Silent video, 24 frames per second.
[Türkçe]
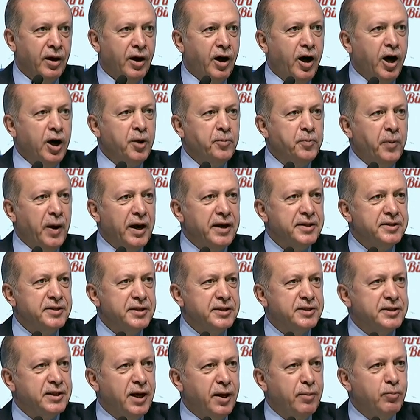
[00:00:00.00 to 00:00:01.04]
AK Parti
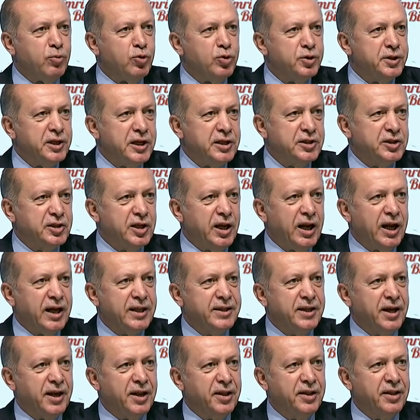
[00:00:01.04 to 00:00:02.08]
İstanbul
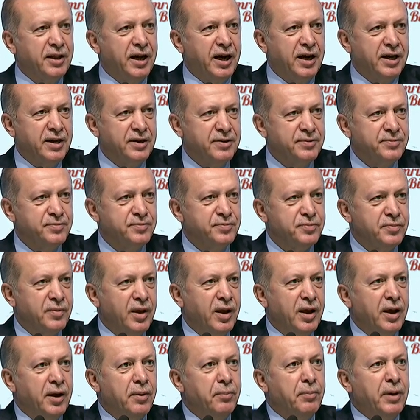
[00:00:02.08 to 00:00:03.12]
teşkilatlarında,
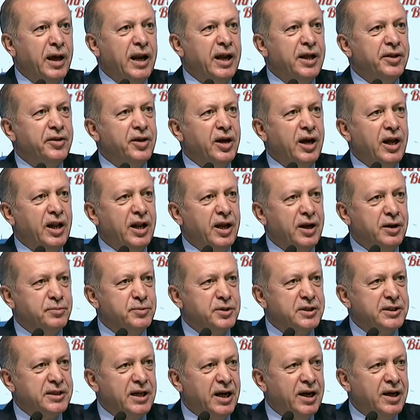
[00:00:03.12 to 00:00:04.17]

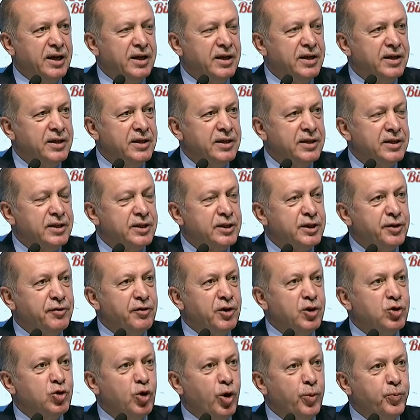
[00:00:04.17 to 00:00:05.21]
belediyelerimizde,
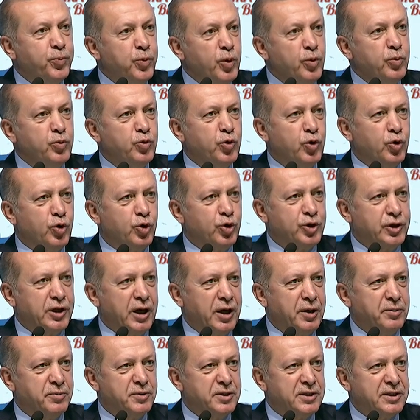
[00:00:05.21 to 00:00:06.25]
sivil toplum
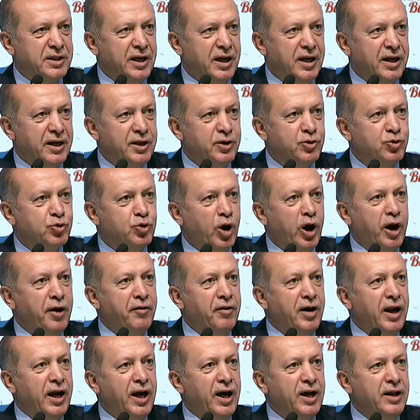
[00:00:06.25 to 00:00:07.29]
kuruluşlarımızda görev
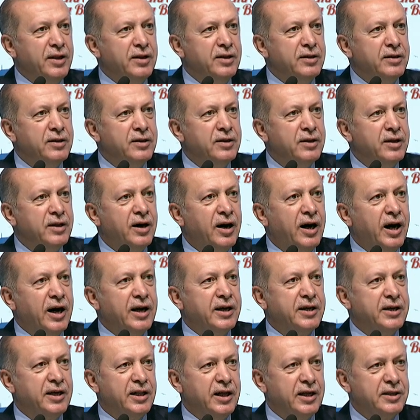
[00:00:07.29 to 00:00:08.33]
alan
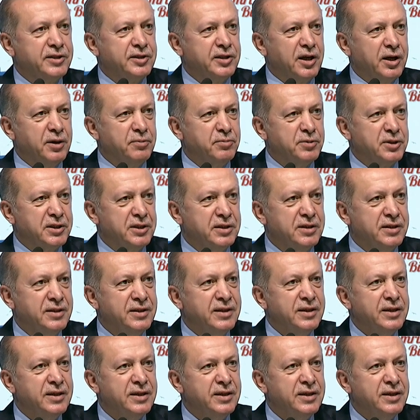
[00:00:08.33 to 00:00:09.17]
arkadaşlarımızın